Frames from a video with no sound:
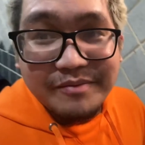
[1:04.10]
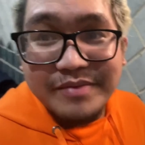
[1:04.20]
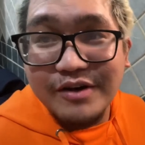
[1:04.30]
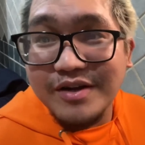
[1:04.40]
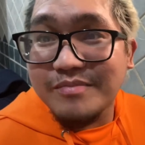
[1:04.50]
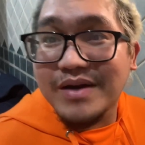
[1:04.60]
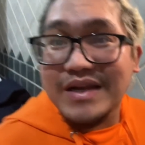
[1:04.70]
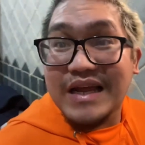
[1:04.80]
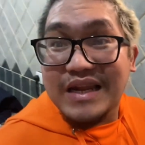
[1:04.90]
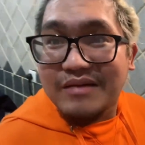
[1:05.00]
time daw na
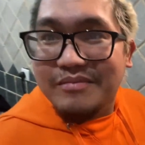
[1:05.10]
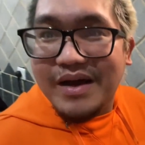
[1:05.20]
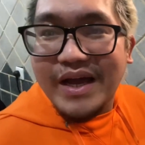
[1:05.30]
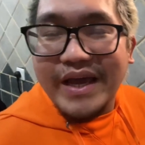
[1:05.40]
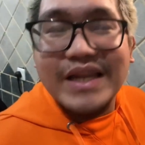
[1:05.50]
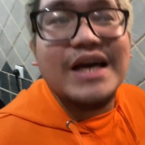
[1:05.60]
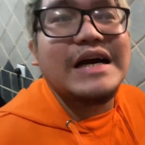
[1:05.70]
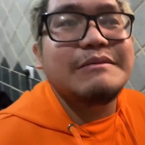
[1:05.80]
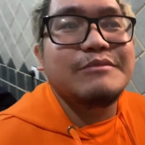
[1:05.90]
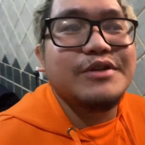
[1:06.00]
maglalaba,
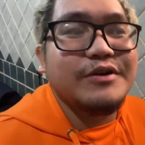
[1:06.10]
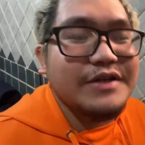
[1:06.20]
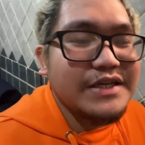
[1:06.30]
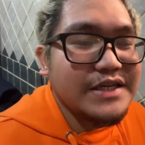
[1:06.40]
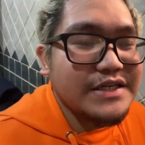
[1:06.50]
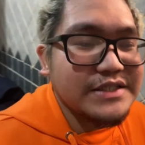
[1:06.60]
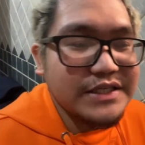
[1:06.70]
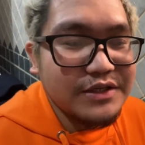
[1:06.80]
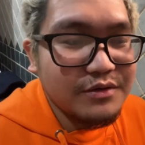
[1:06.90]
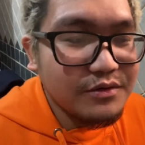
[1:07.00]
kailangan mo daw
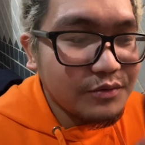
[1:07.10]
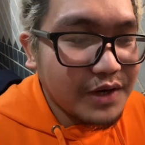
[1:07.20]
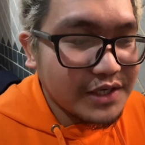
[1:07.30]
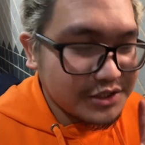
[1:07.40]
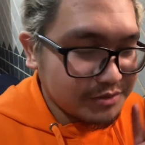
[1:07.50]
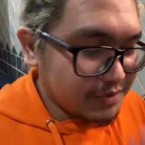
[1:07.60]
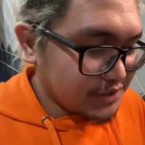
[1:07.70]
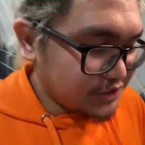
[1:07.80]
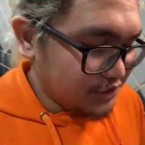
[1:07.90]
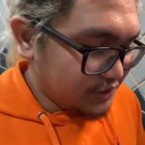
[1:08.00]
linisin yung washing
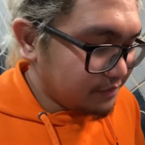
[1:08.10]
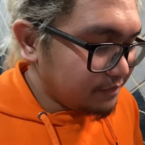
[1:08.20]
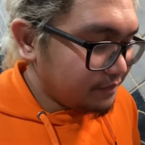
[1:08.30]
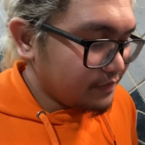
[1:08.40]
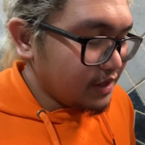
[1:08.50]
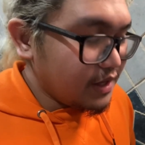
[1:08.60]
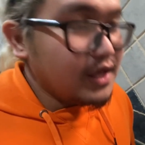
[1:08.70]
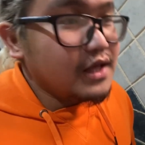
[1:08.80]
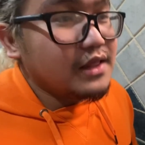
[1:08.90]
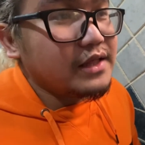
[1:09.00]
machine.
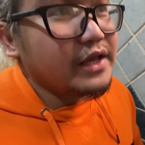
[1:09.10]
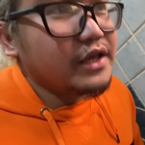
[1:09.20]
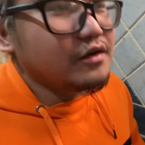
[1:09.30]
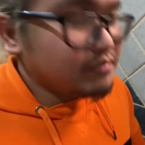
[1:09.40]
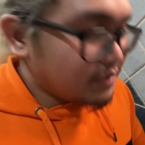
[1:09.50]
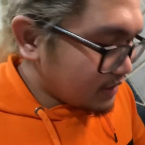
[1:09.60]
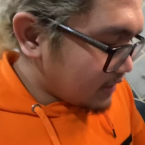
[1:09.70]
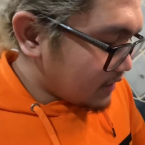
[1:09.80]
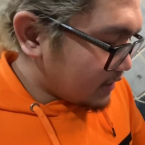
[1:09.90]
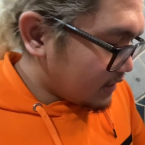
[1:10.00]
Like yung
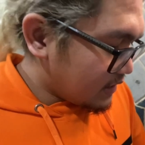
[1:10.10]
mga